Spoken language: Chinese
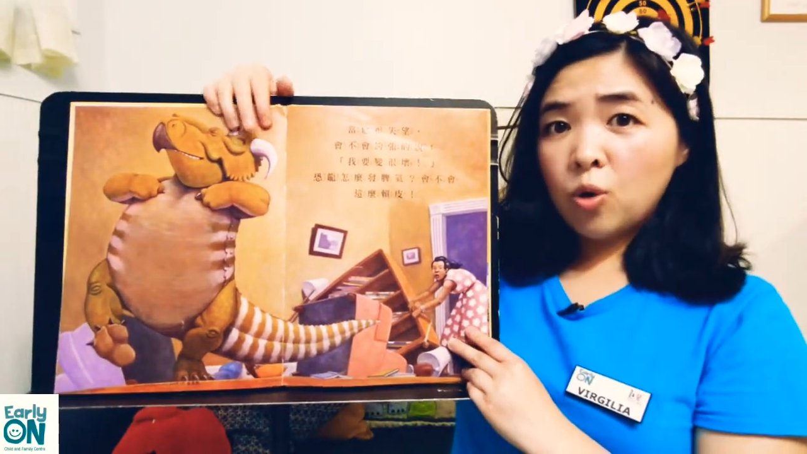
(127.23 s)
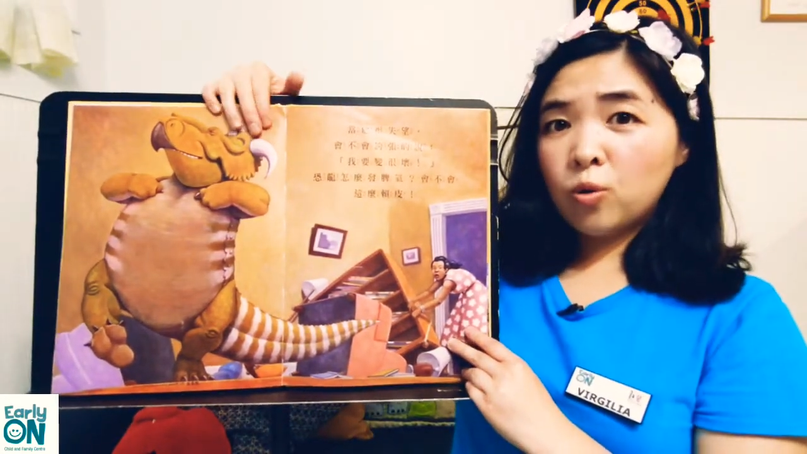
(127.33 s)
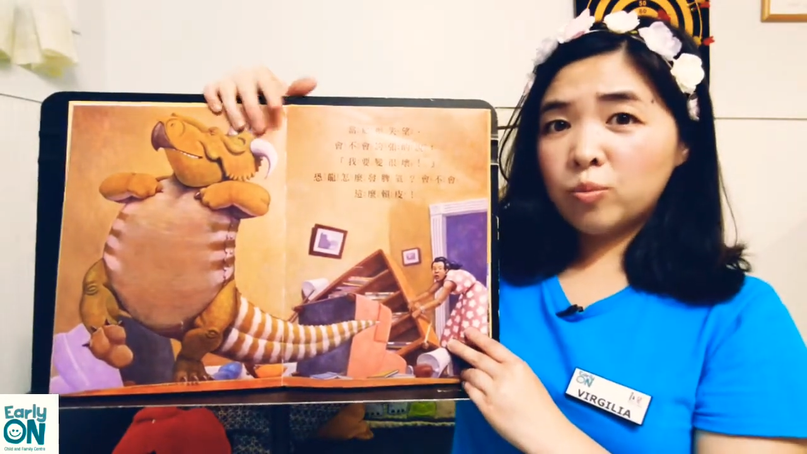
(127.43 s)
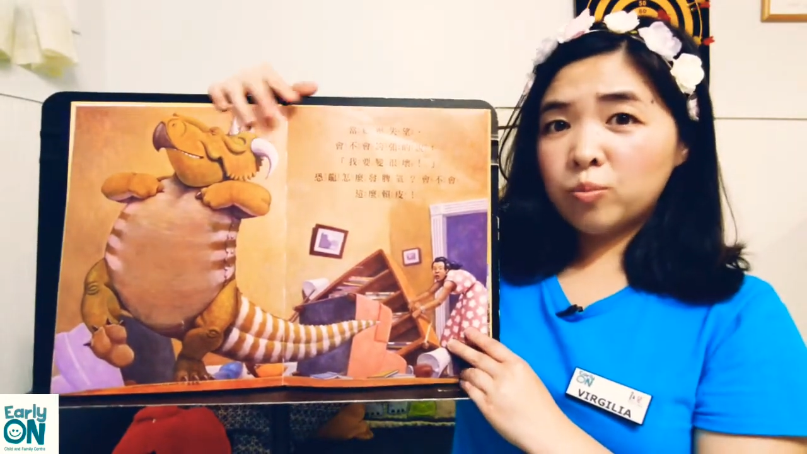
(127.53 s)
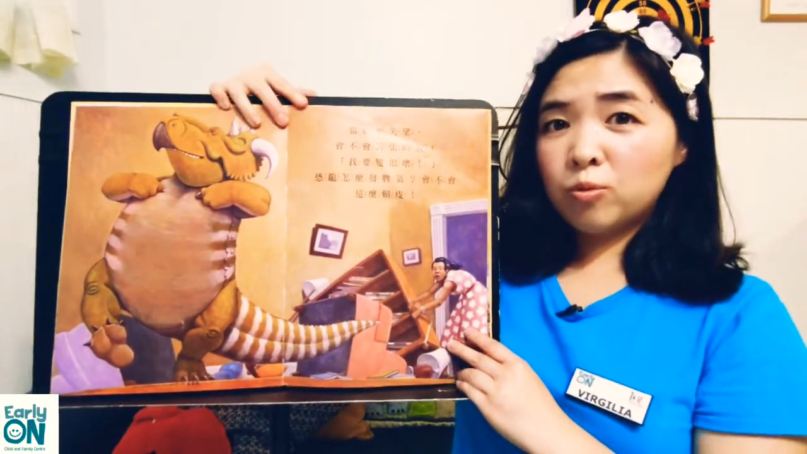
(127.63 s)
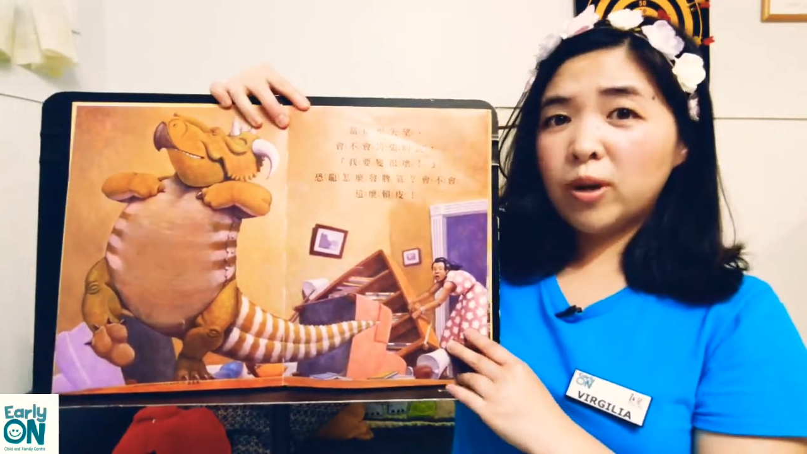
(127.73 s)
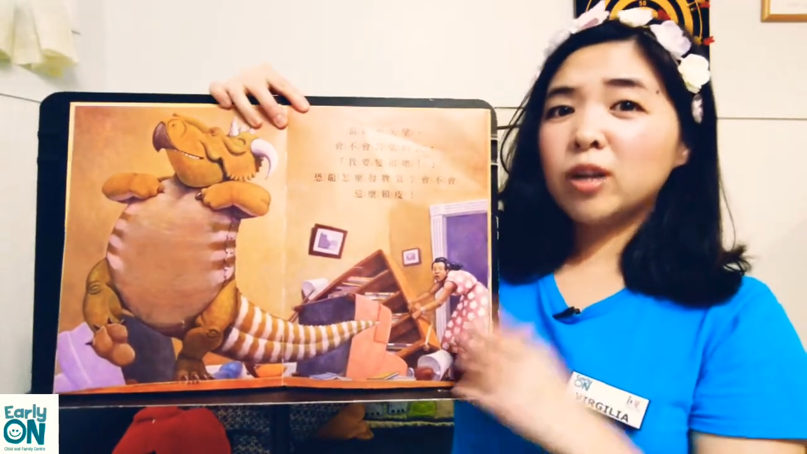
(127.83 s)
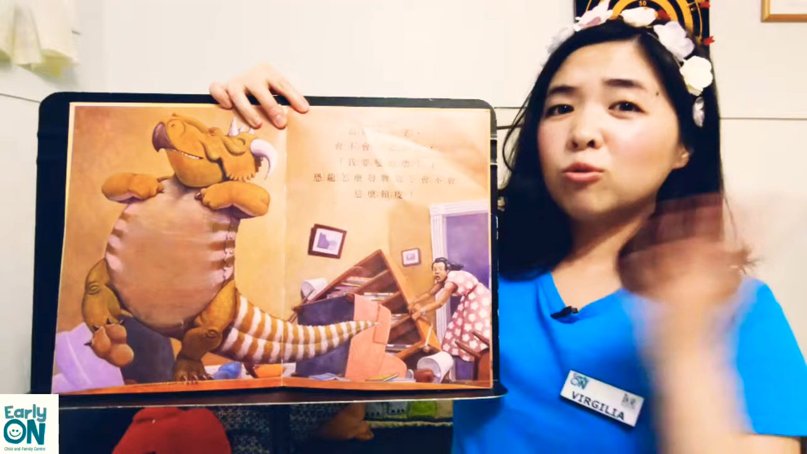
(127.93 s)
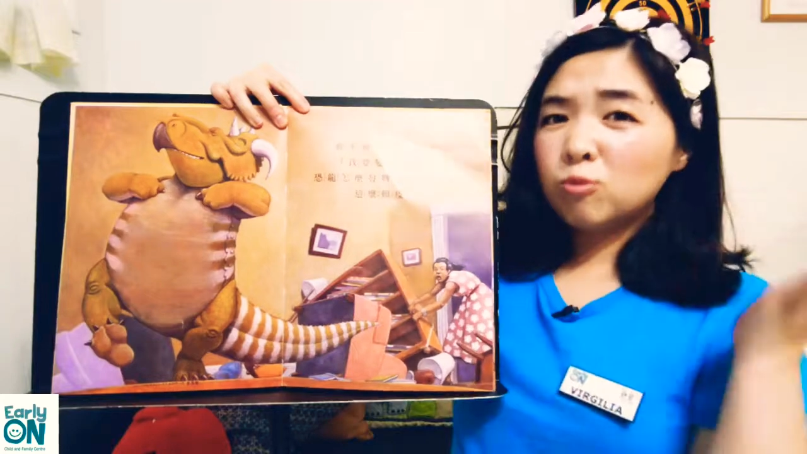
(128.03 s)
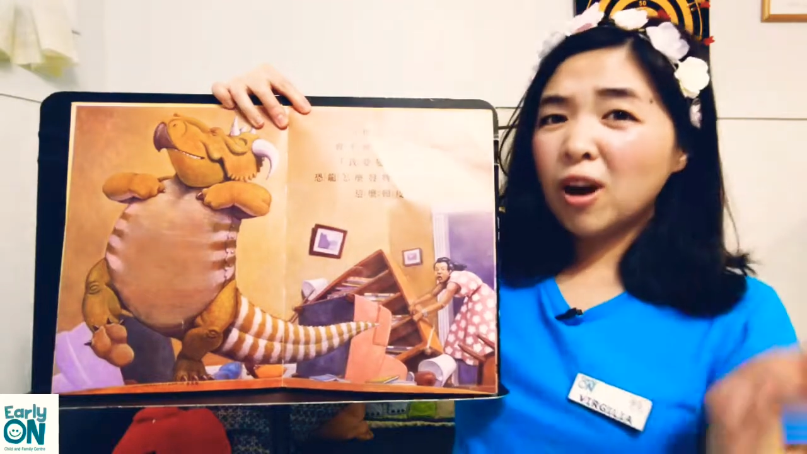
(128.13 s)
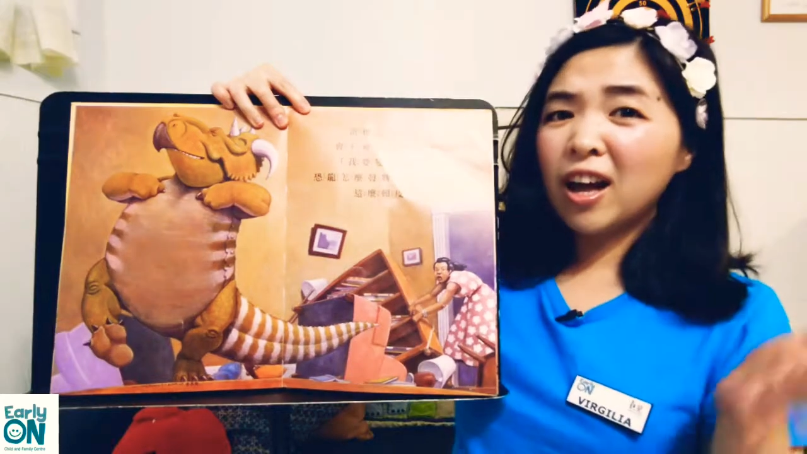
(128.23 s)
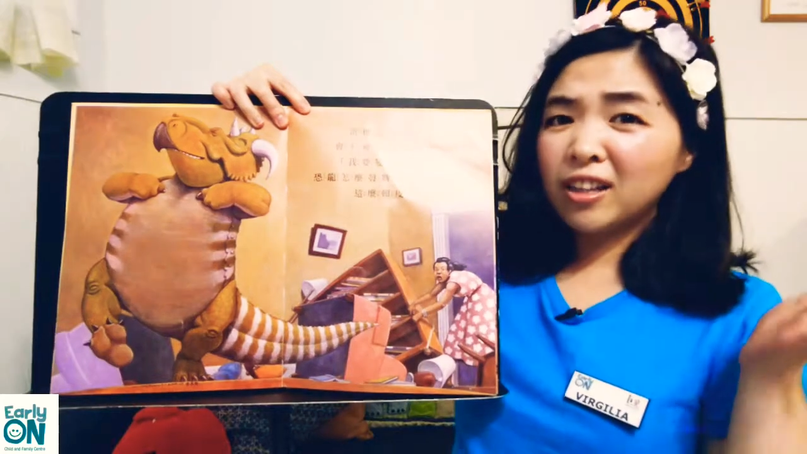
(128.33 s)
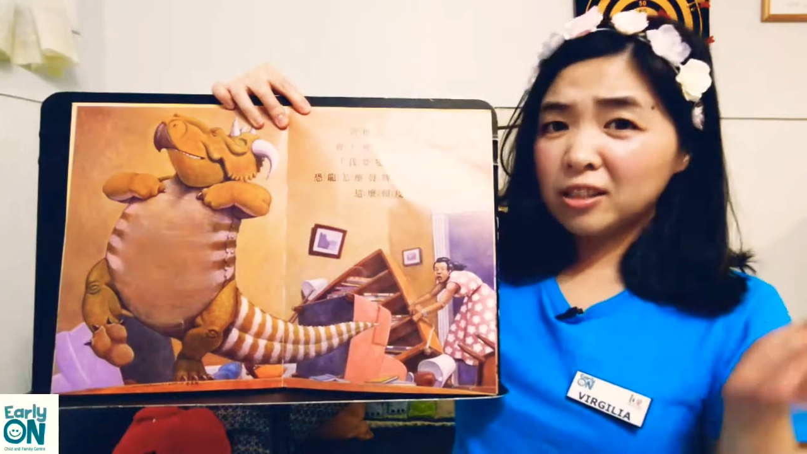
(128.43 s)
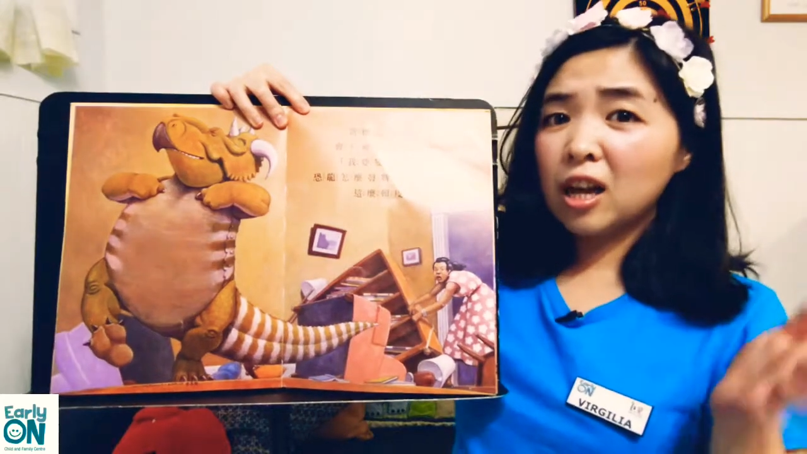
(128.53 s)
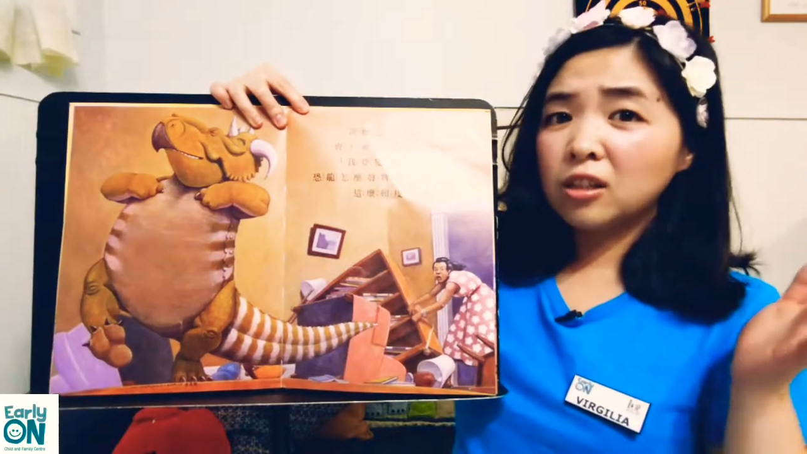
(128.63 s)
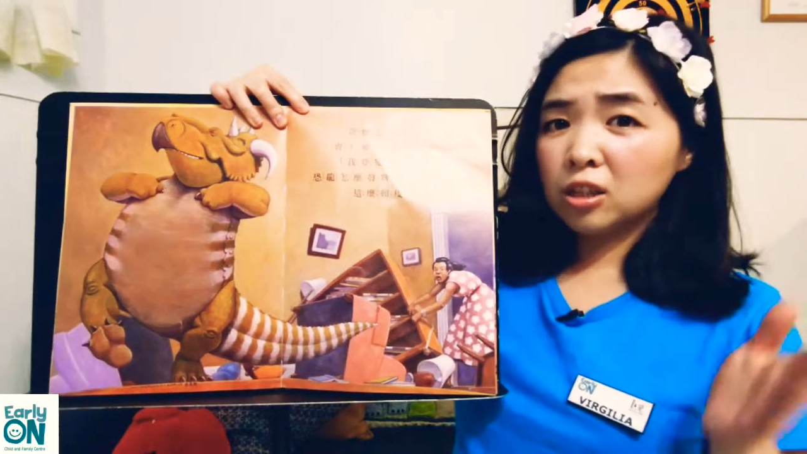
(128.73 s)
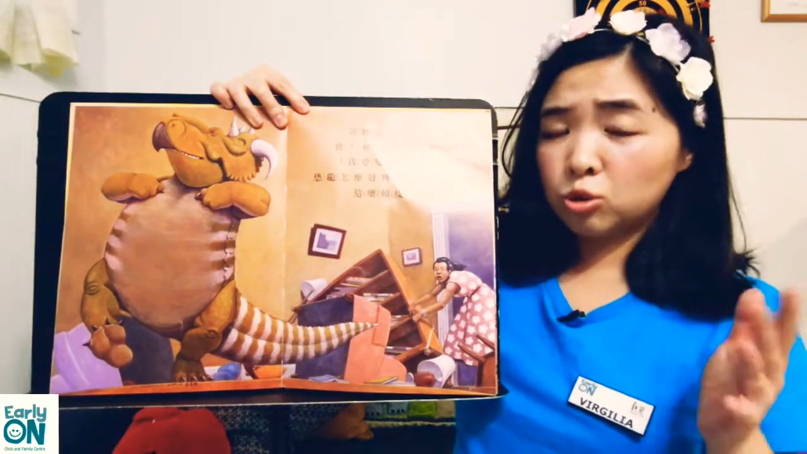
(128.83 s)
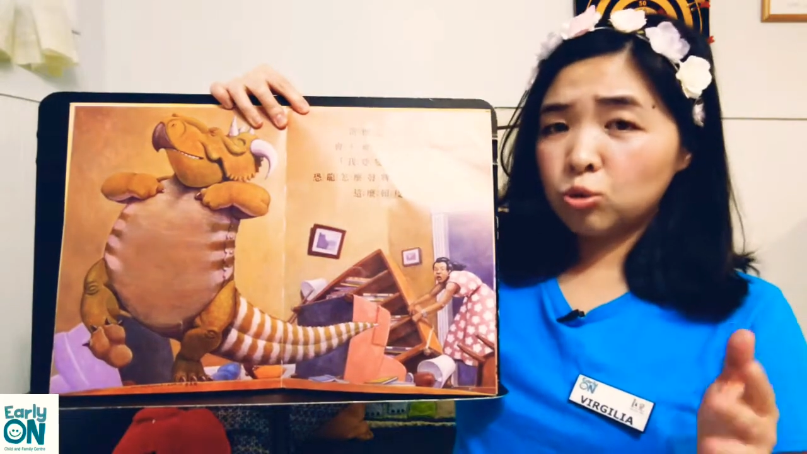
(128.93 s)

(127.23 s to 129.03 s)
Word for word: 会不会夸张的